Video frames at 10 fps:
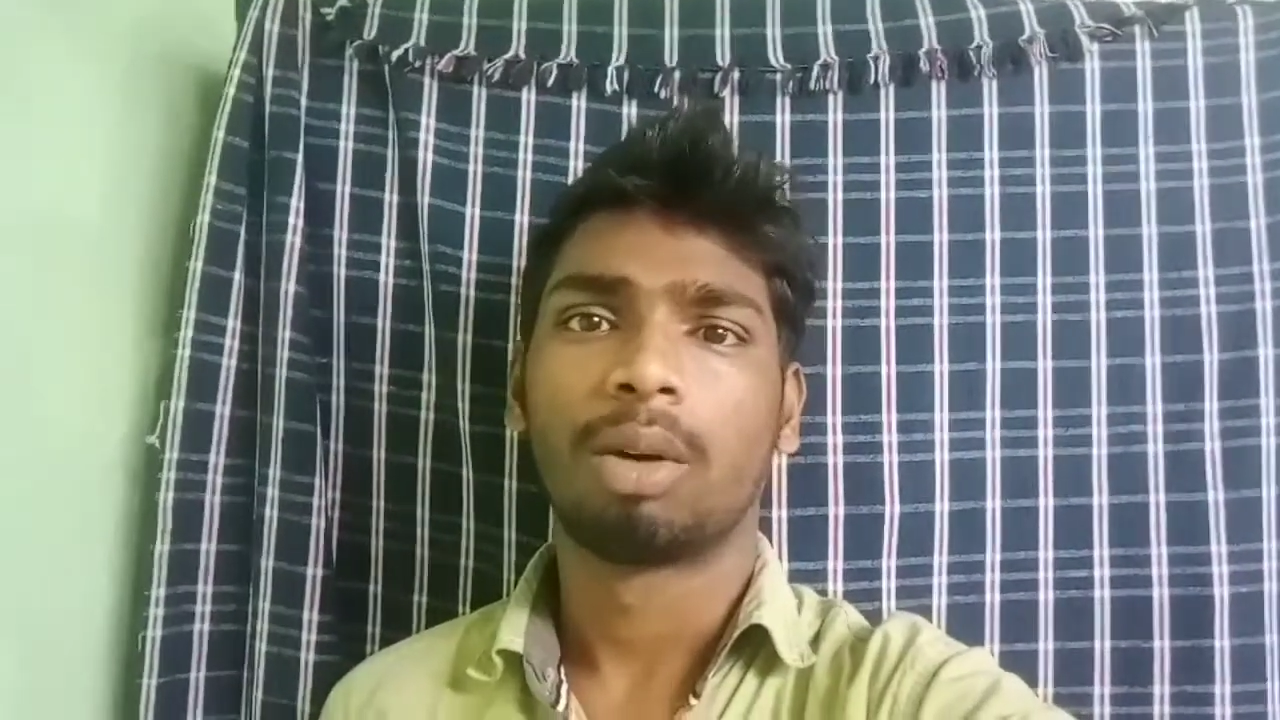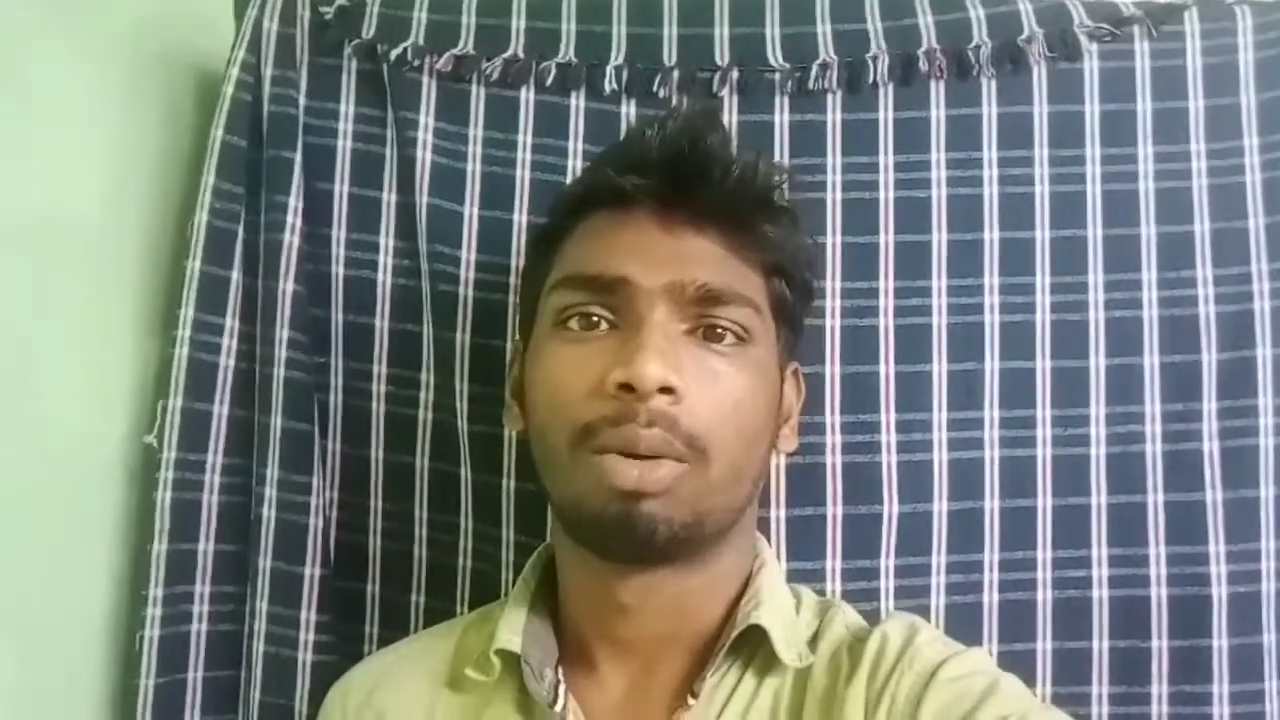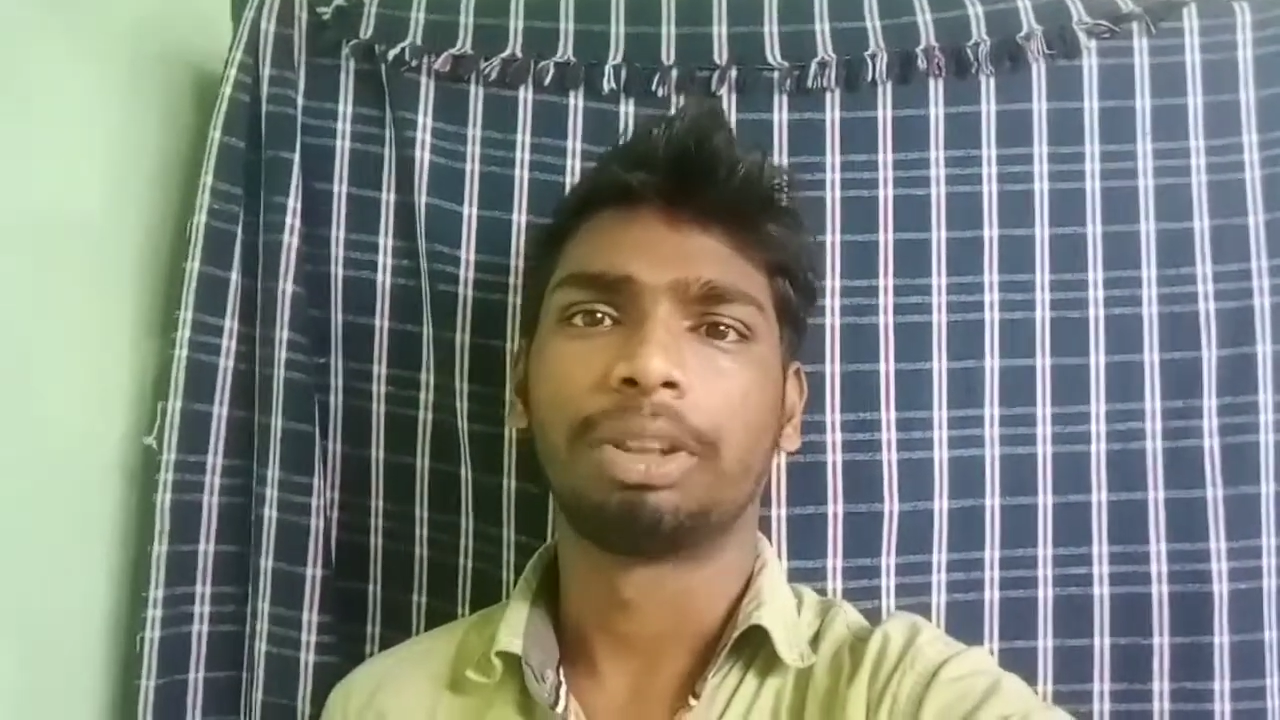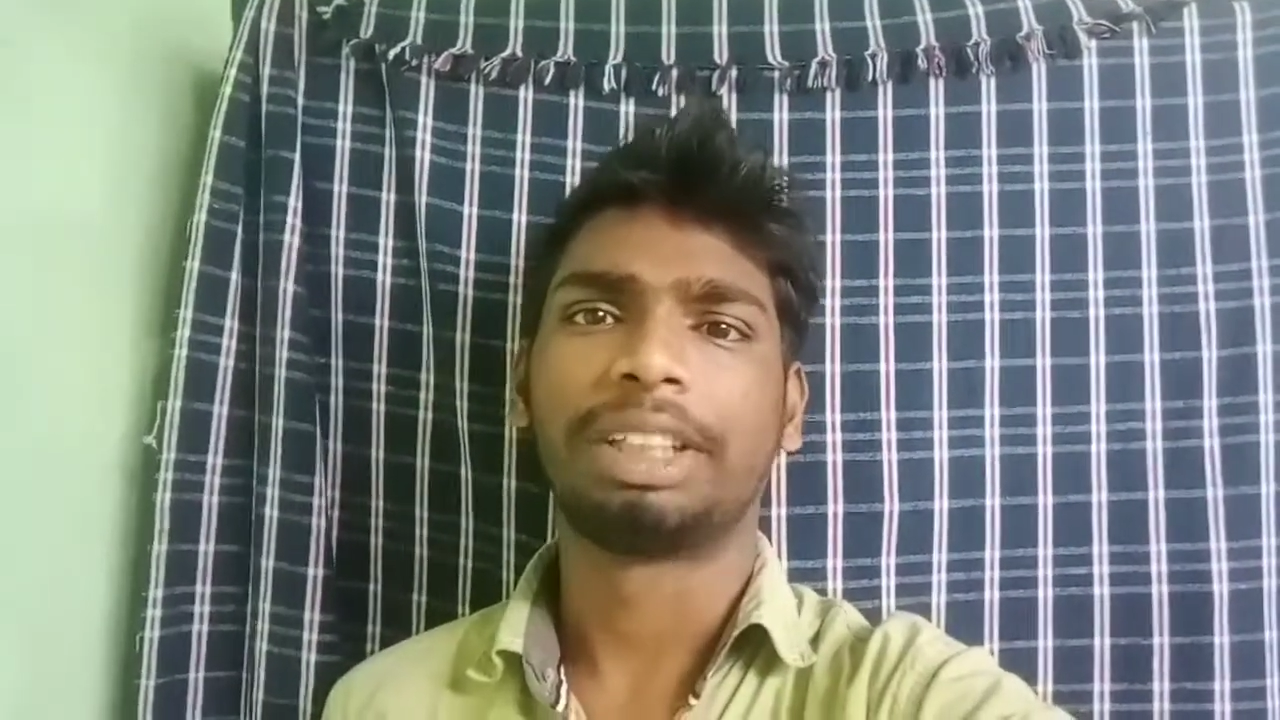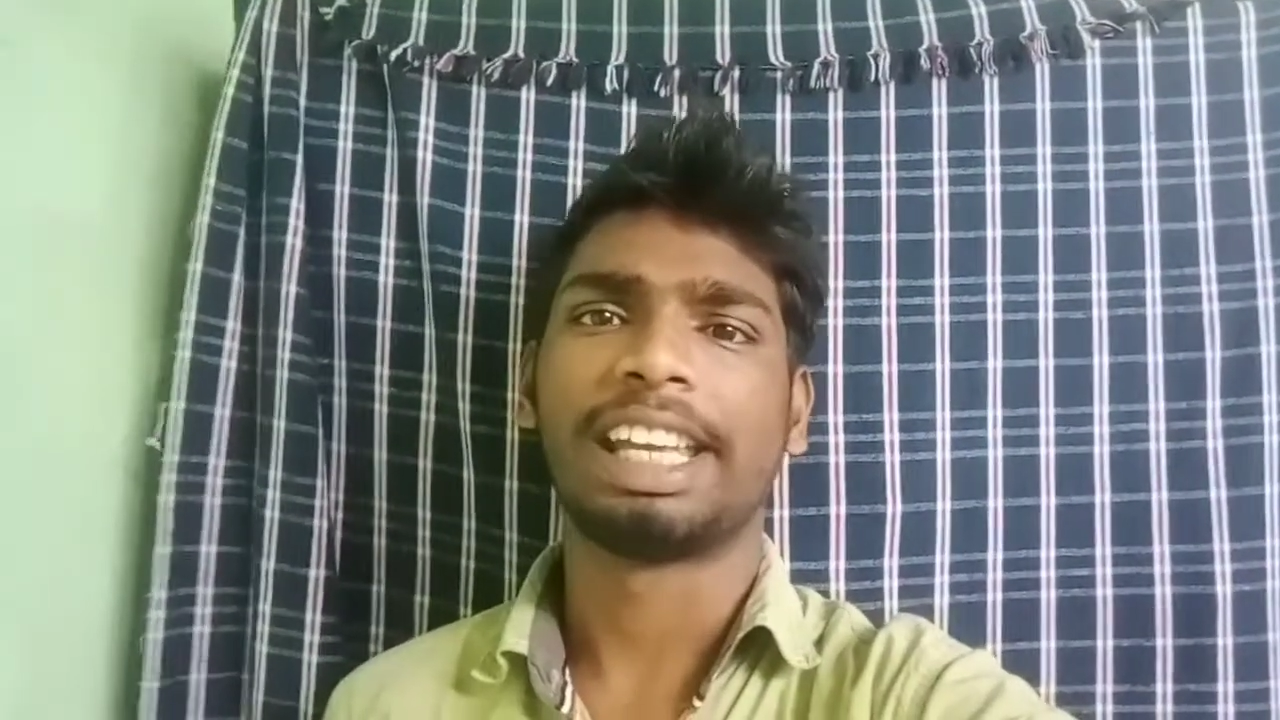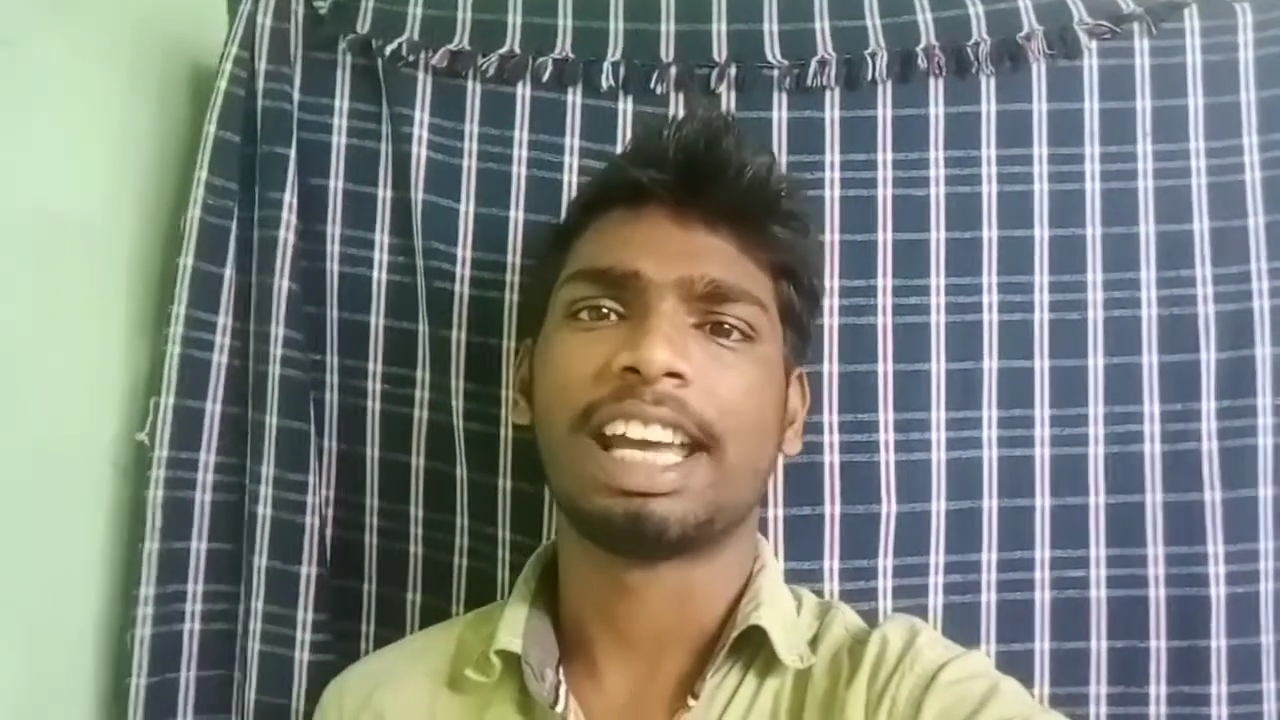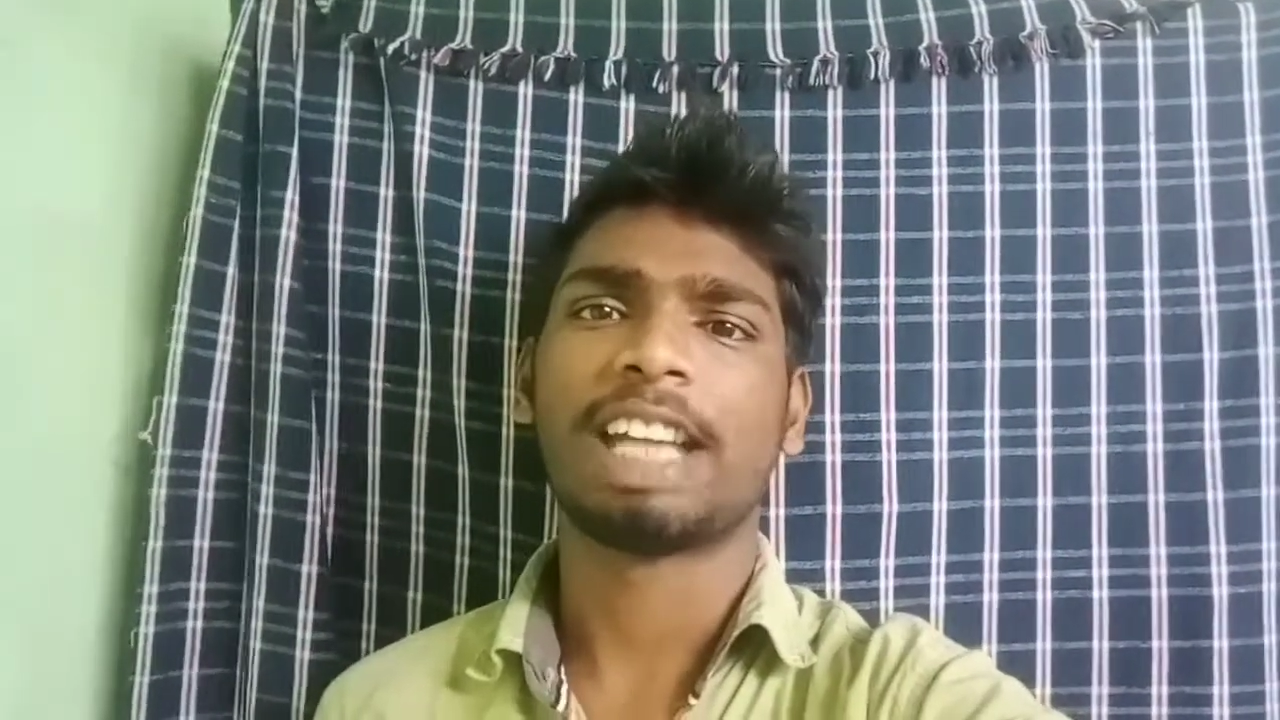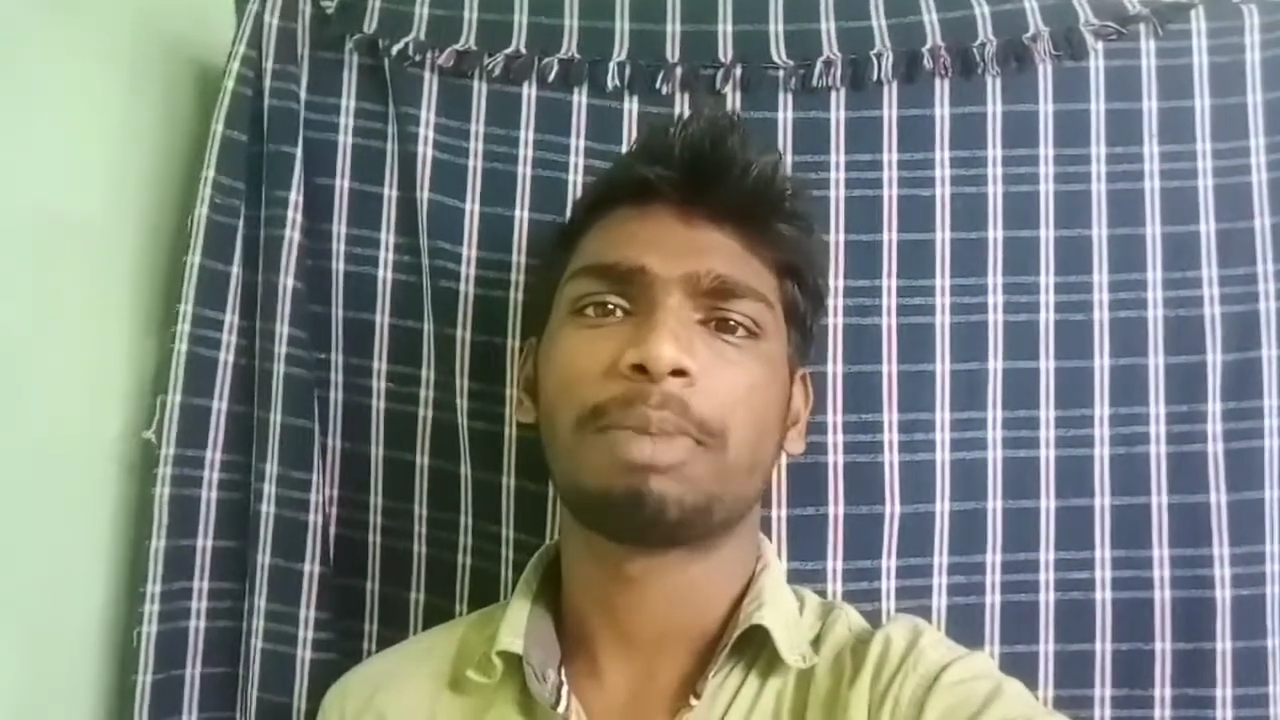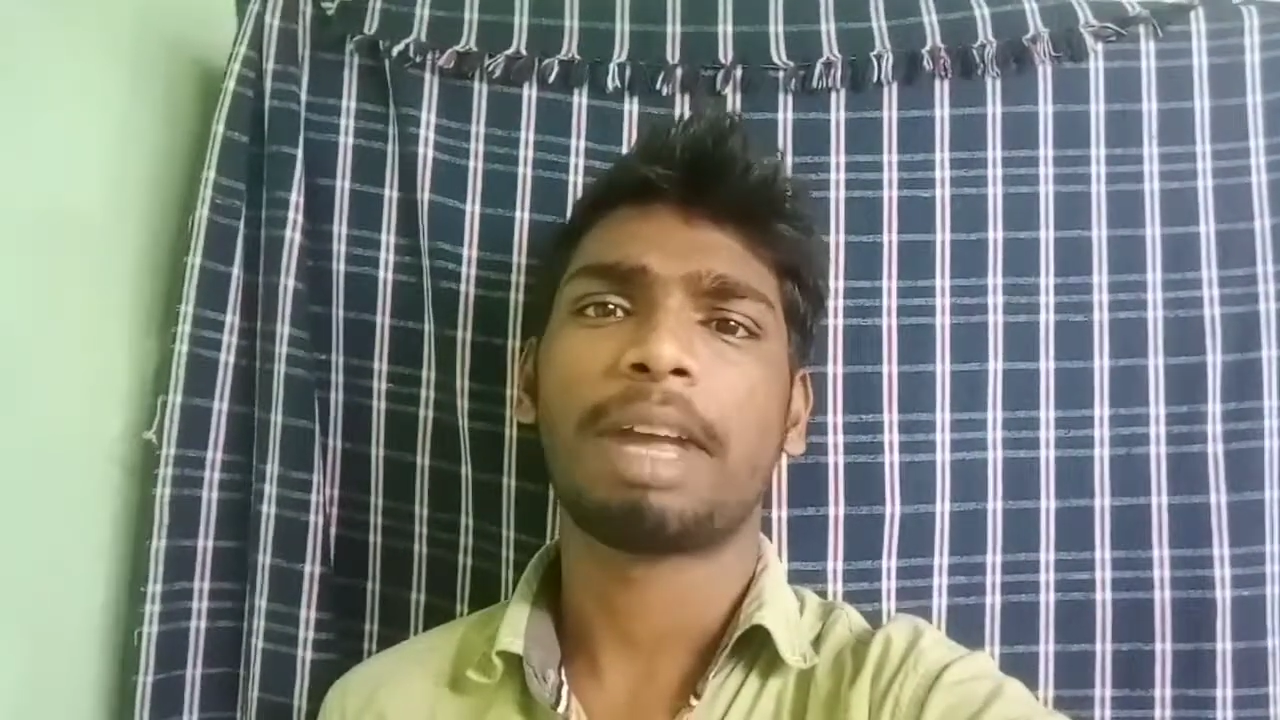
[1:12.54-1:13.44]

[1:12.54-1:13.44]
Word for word: టూ త్రీ ఇయర్స్